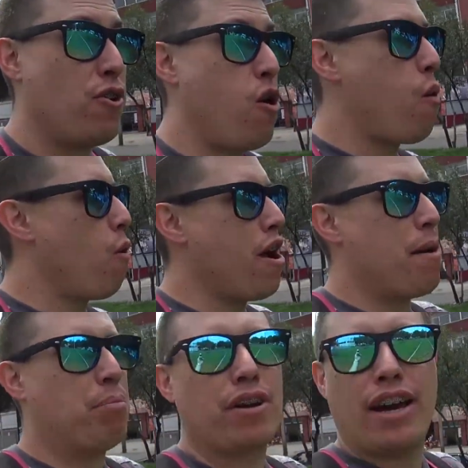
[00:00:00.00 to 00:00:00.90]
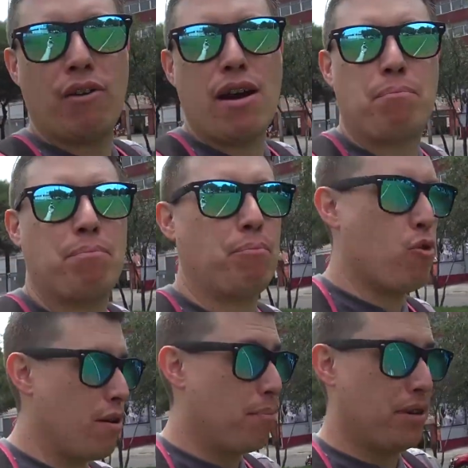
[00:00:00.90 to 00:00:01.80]
No voy a poner una
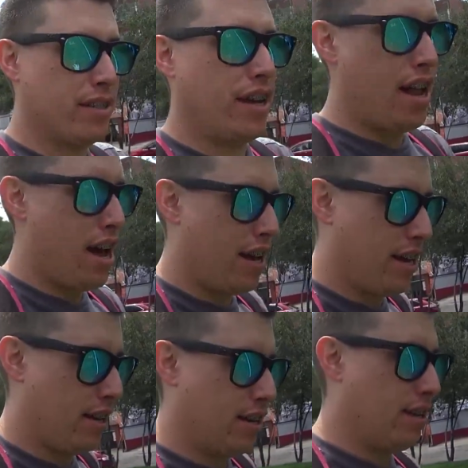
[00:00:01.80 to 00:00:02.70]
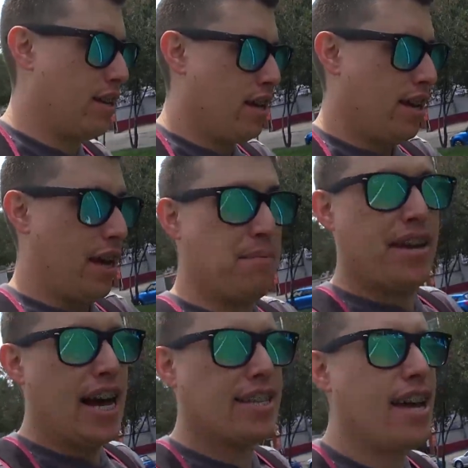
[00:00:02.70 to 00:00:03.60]
nueva pecera en,
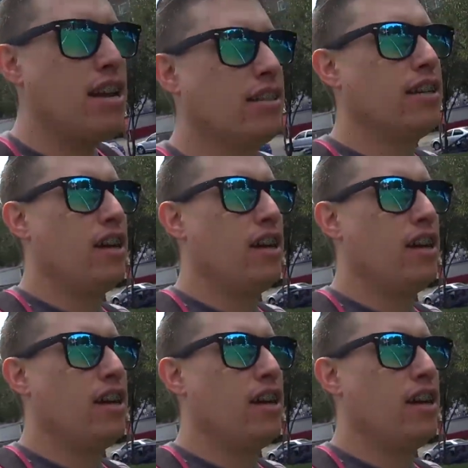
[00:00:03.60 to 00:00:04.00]
mi casa.